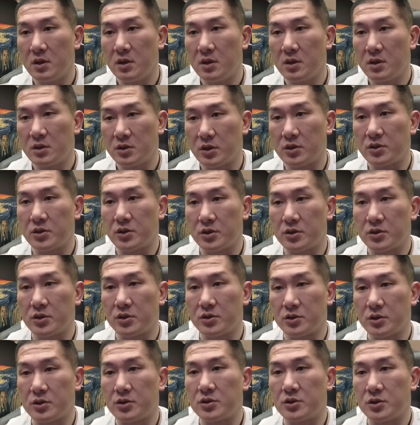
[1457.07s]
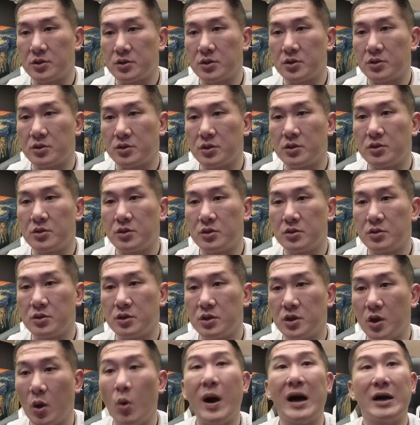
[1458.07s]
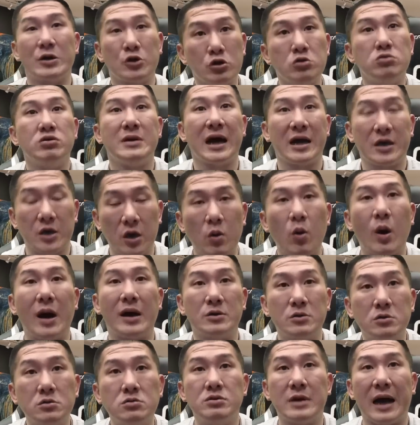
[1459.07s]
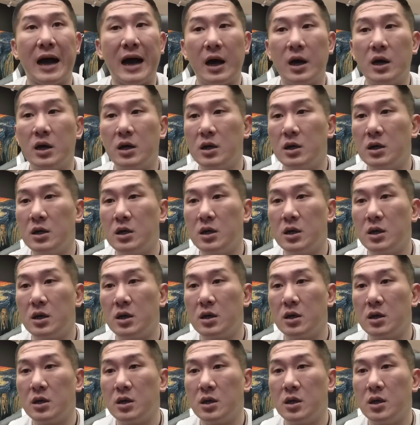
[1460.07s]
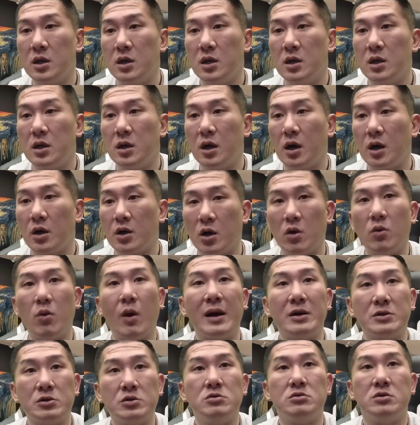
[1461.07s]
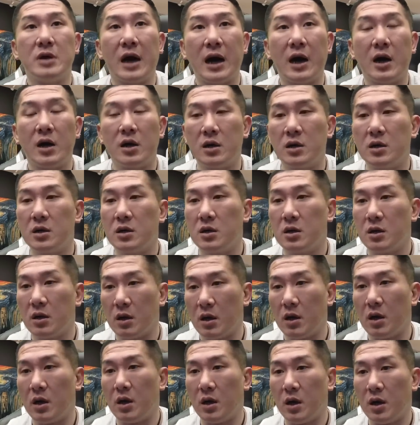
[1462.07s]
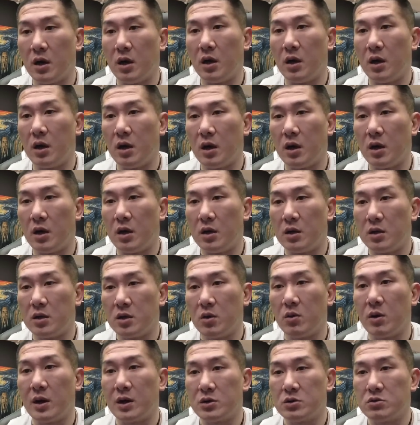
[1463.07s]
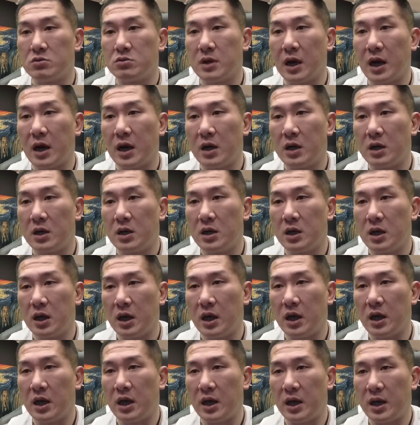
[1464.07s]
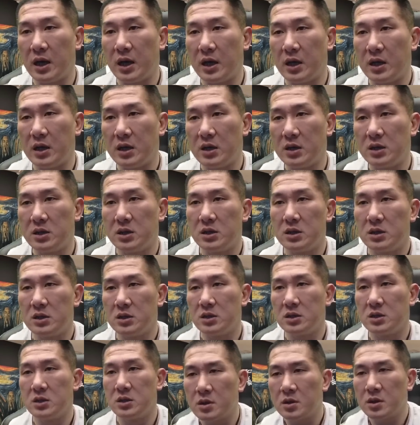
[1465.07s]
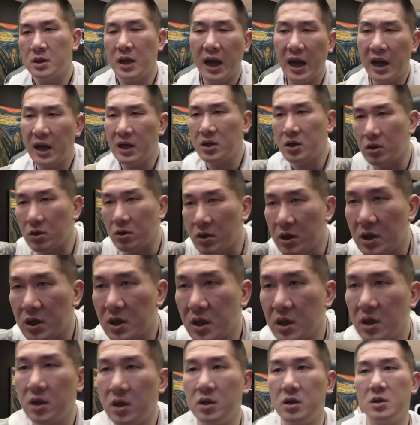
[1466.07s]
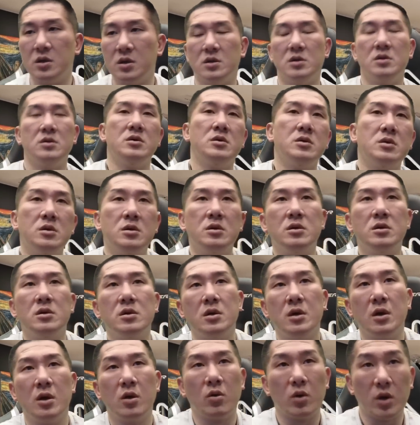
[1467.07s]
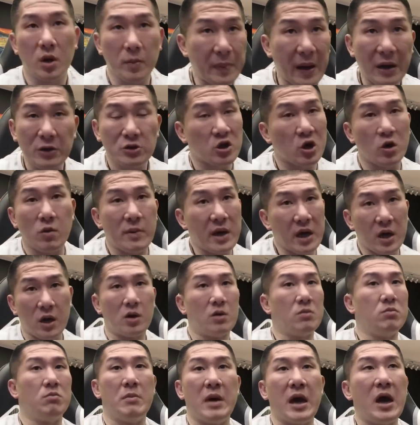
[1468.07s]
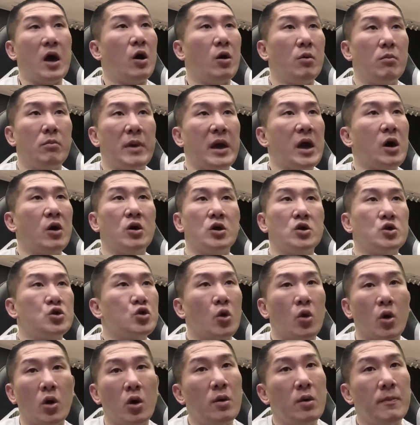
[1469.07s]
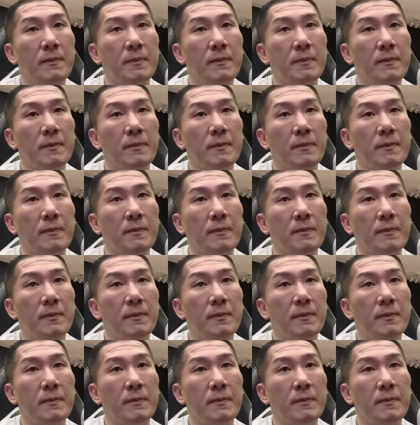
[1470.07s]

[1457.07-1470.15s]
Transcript: 对对对对对对对对对，有网路啦，有网路啦，哦，有网路啦，哦，有网路啦，哎，他有一个，我的报酬没有没有没有很多，